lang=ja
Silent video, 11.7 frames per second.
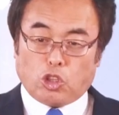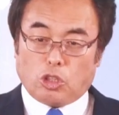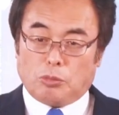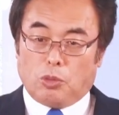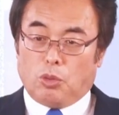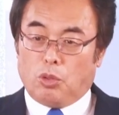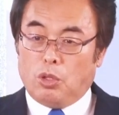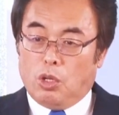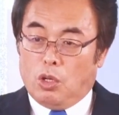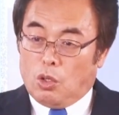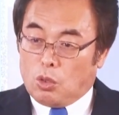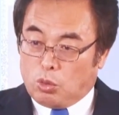ども
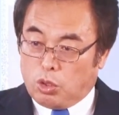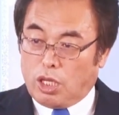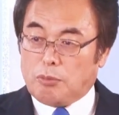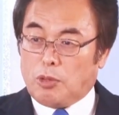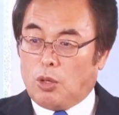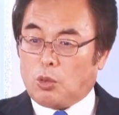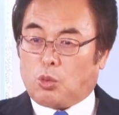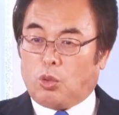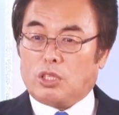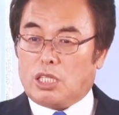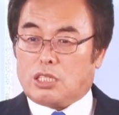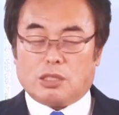これも今
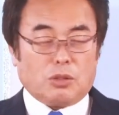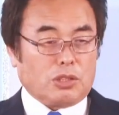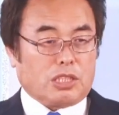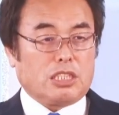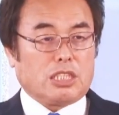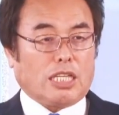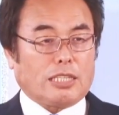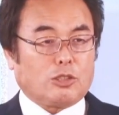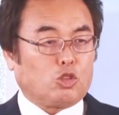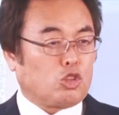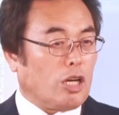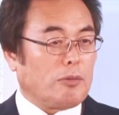日の信者たちに
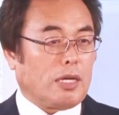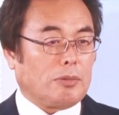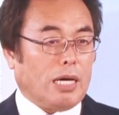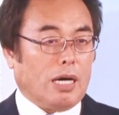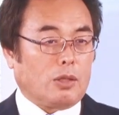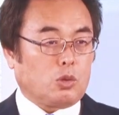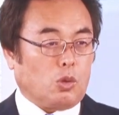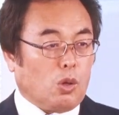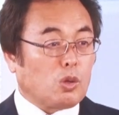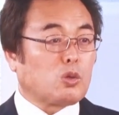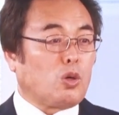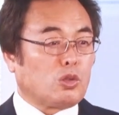比べれば相
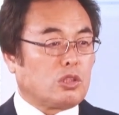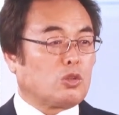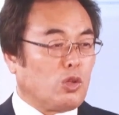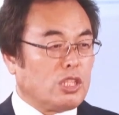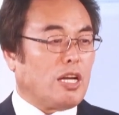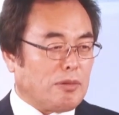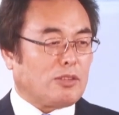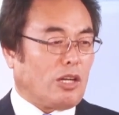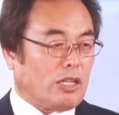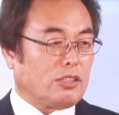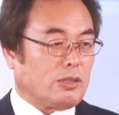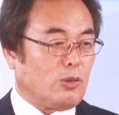当すごいレベルな
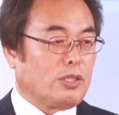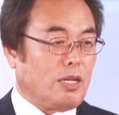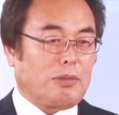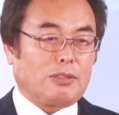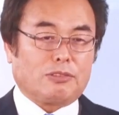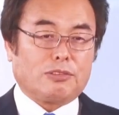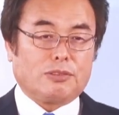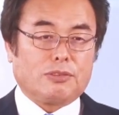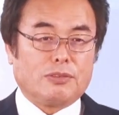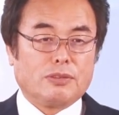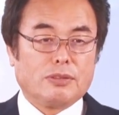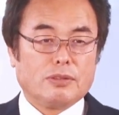のすごいレベル
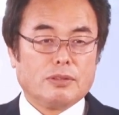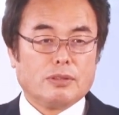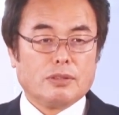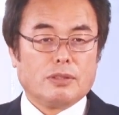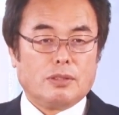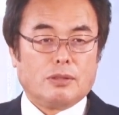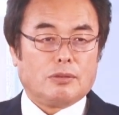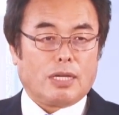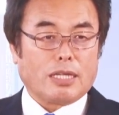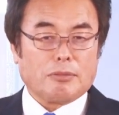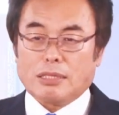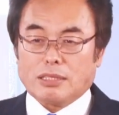分か
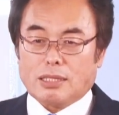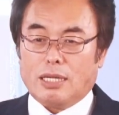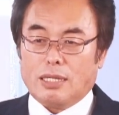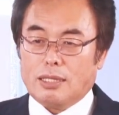りますか